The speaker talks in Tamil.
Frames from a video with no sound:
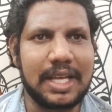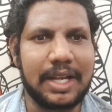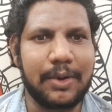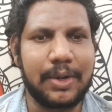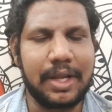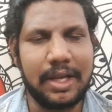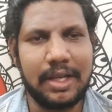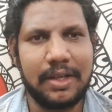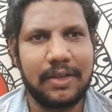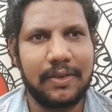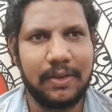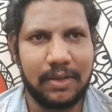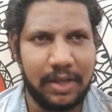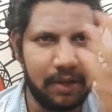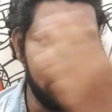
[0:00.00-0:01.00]
சாரோடைய
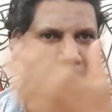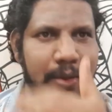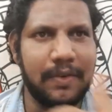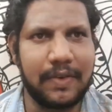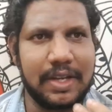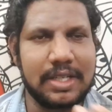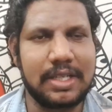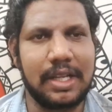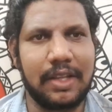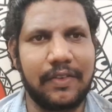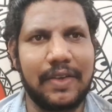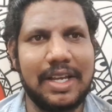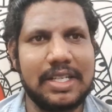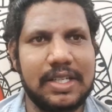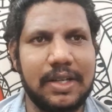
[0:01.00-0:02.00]
ஹியூமன் ஃபேஸ் அந்த
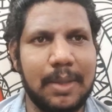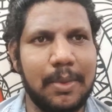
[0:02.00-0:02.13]
ஃபேஸை